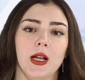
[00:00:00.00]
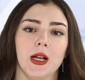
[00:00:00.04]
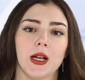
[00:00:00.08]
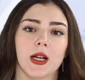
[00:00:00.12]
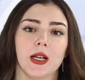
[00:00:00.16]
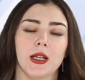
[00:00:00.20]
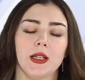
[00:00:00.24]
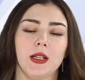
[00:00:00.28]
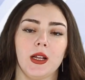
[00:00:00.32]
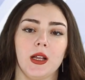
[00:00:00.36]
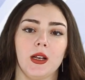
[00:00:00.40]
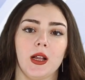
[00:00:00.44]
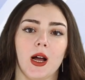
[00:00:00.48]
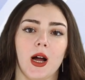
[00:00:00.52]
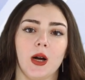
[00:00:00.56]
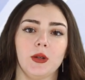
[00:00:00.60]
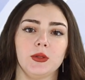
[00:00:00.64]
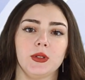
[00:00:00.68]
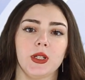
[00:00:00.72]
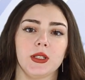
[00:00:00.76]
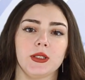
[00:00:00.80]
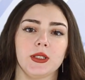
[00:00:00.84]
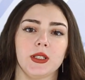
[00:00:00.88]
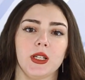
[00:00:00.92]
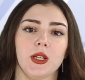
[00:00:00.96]
خلال
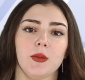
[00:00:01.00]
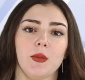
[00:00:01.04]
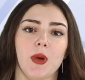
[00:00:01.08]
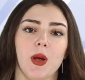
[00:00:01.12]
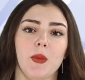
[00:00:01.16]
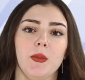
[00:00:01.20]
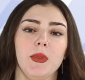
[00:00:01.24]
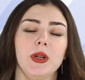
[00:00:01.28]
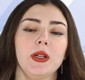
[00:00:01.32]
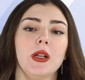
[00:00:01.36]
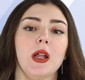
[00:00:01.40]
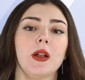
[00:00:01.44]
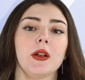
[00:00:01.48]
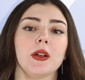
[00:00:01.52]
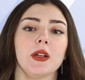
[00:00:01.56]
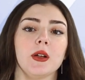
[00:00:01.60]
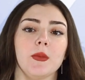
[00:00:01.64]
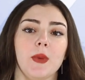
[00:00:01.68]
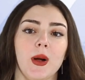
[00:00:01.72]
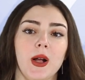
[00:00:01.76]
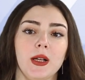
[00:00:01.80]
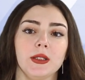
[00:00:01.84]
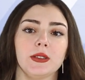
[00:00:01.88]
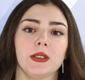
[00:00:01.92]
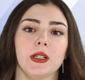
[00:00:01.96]
عودتهما من
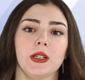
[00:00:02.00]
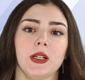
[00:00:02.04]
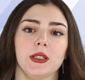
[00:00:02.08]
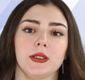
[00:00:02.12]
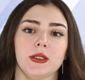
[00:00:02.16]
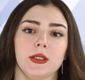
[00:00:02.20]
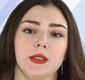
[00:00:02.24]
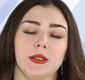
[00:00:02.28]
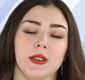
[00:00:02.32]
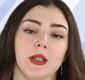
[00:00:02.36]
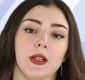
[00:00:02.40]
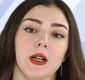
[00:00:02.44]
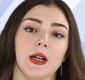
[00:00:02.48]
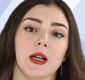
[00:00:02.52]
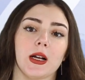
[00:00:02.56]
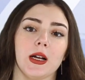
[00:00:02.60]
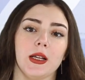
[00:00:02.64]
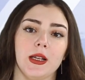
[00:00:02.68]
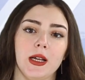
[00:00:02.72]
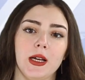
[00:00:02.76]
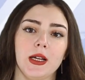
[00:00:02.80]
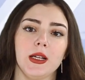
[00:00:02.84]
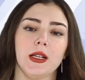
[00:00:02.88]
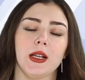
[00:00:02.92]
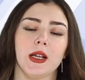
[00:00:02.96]
الرباط التي
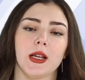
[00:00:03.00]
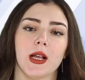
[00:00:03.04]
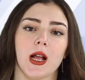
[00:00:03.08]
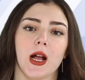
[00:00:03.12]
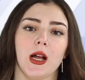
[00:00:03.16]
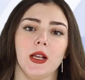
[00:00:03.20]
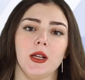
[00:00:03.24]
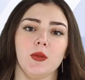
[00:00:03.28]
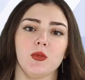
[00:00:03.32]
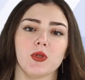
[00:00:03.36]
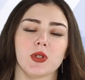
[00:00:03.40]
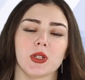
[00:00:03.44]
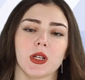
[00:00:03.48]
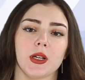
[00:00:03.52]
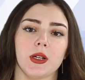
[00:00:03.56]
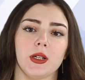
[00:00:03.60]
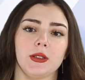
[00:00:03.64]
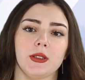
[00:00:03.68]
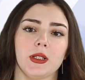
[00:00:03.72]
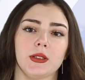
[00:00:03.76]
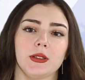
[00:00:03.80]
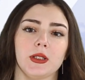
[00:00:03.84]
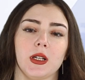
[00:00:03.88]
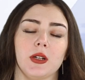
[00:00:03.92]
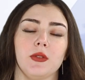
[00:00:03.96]
تنقلا إليها
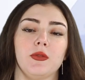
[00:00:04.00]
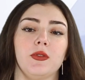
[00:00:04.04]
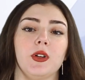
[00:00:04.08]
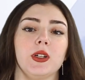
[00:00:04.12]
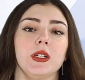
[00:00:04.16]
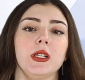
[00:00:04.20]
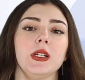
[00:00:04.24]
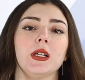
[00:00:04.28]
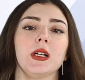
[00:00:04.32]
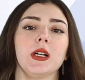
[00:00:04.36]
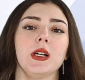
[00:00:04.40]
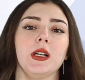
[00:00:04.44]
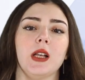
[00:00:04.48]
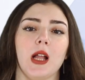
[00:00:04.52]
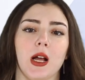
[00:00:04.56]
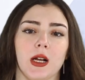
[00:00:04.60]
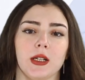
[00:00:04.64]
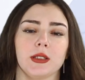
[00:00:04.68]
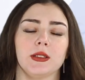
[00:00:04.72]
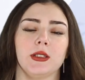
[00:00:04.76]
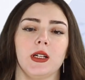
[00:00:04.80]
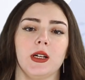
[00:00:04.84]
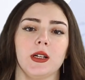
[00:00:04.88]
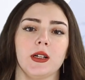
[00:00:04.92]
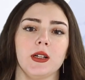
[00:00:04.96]
لمساندة الفريق
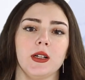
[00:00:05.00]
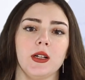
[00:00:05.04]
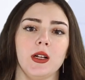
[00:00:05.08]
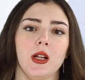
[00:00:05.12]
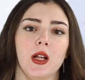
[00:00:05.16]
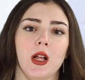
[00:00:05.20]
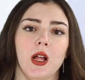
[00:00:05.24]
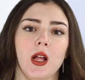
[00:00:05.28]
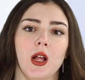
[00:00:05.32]
الأخضر